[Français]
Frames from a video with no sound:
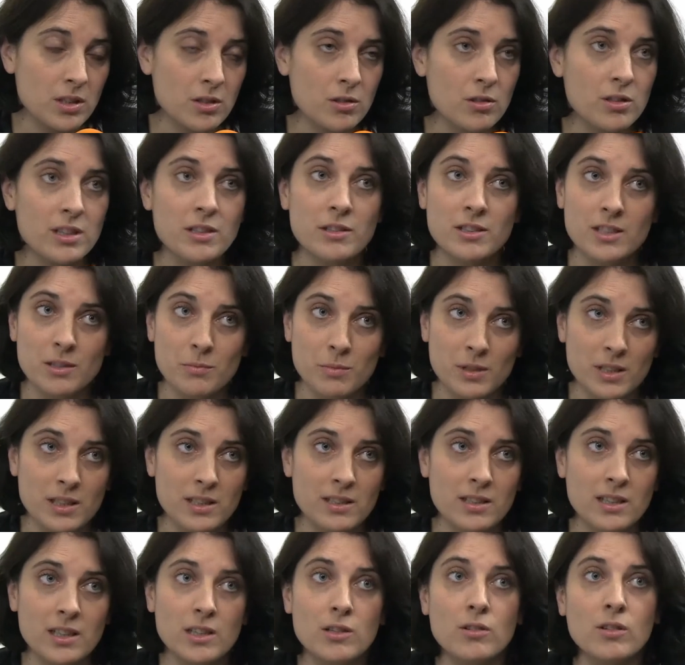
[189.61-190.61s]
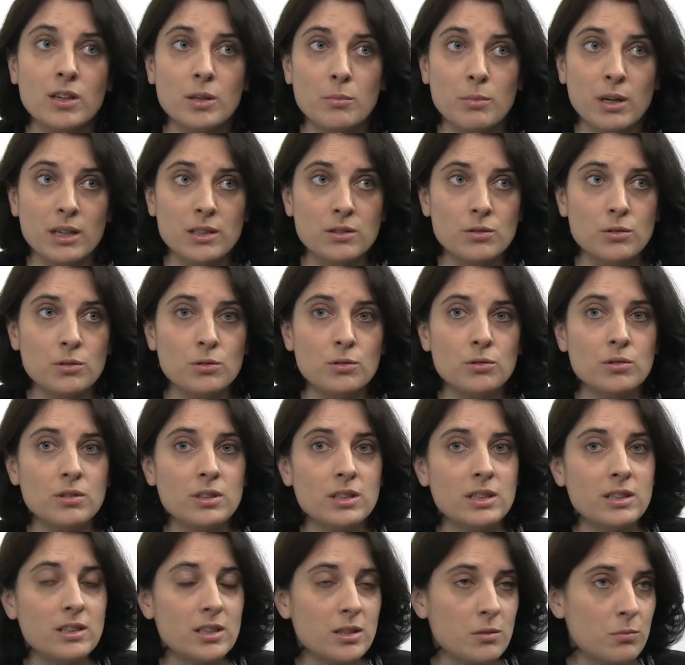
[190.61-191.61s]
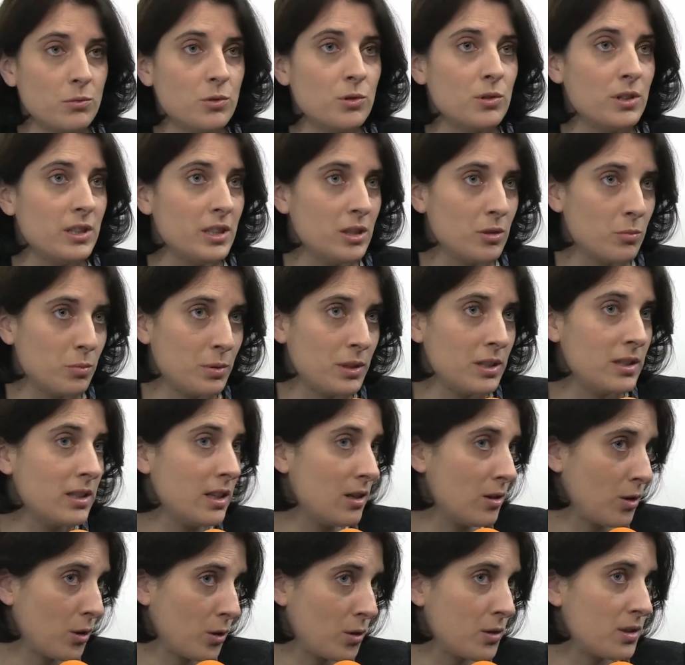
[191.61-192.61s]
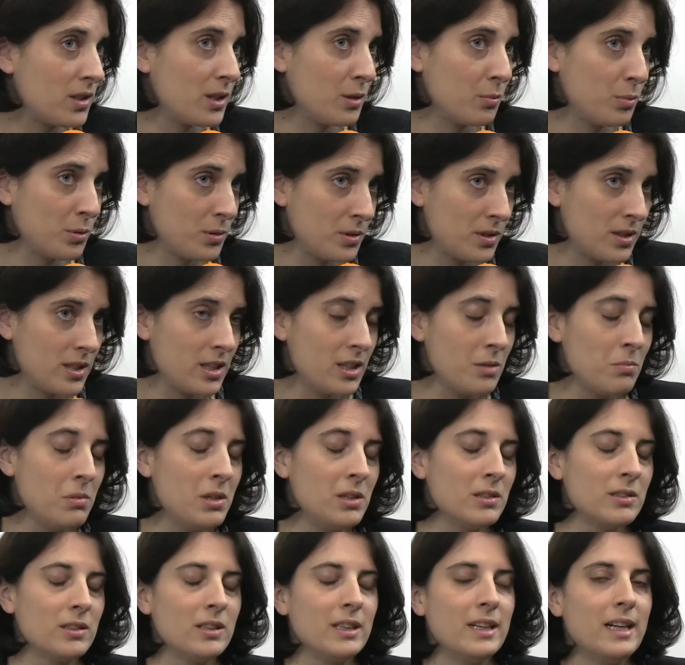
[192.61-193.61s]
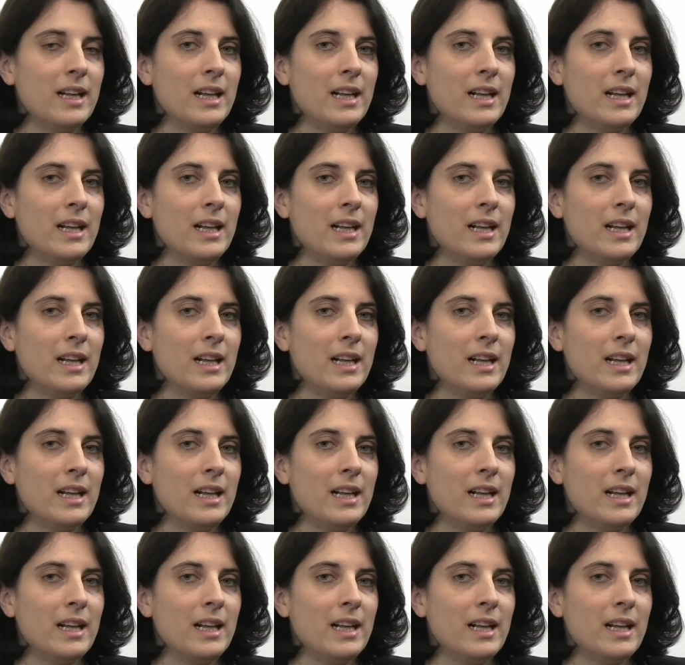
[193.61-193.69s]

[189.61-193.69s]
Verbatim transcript: une lisibilité dans les bases de données type de l'INPI dès lors que c'est possible.